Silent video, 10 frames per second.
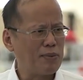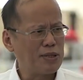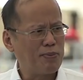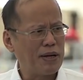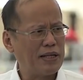
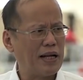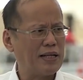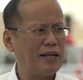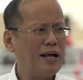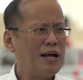munisipalidad.
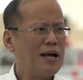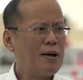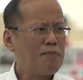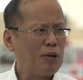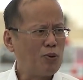
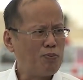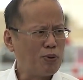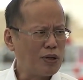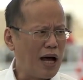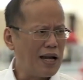76